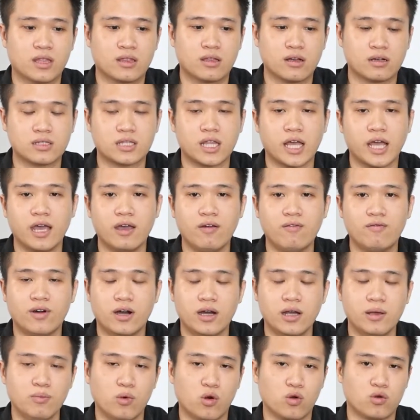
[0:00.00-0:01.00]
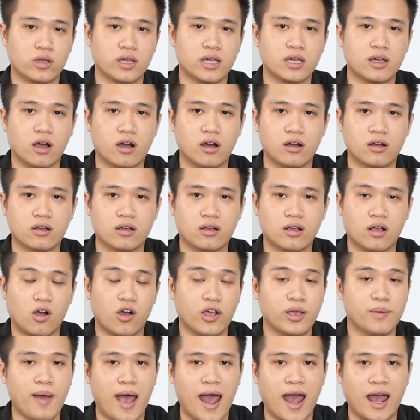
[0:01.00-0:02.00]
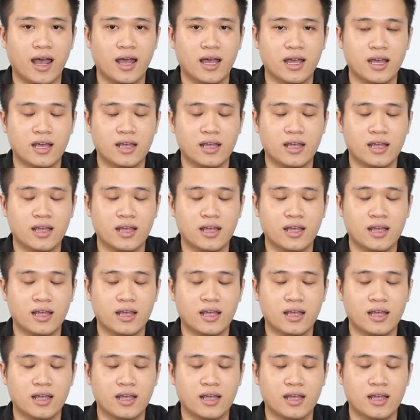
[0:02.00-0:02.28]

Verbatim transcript: thực tế với một cái con coi i3